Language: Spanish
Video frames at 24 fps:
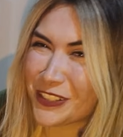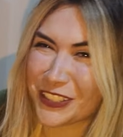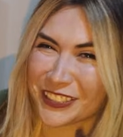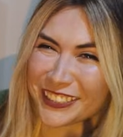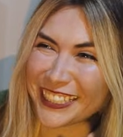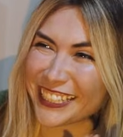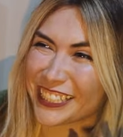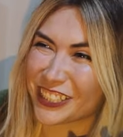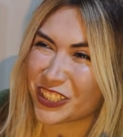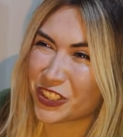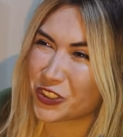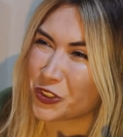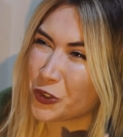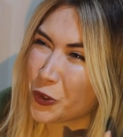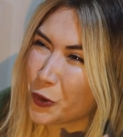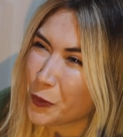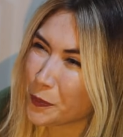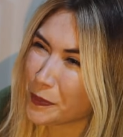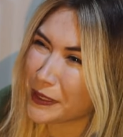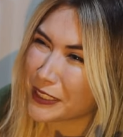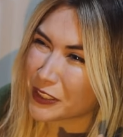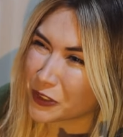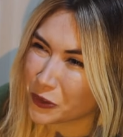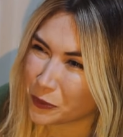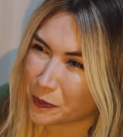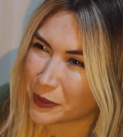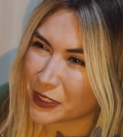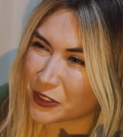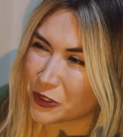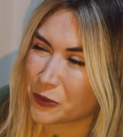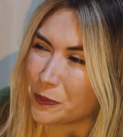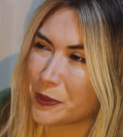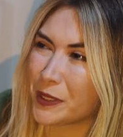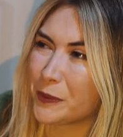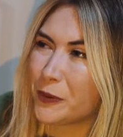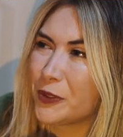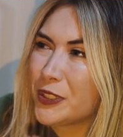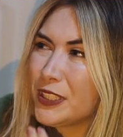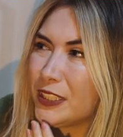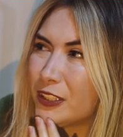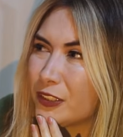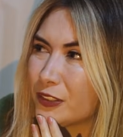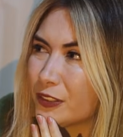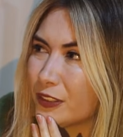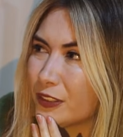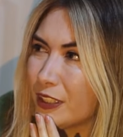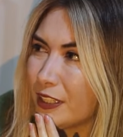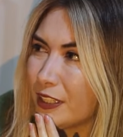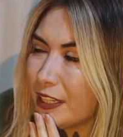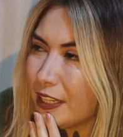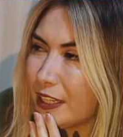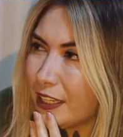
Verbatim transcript: pero está súper, súper, súper bonito.